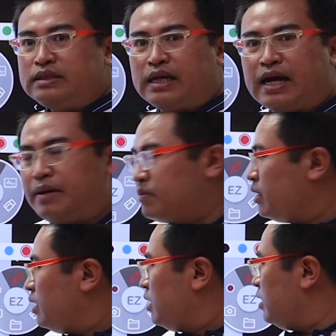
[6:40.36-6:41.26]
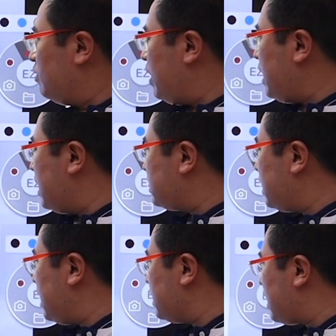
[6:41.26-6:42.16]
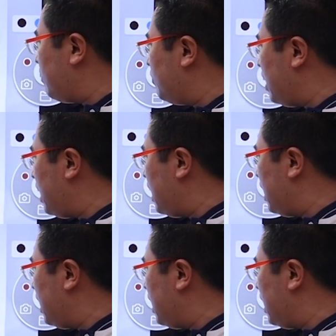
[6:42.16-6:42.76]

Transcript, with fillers: นะครับหรือว่าอย่างเช่นคำว่า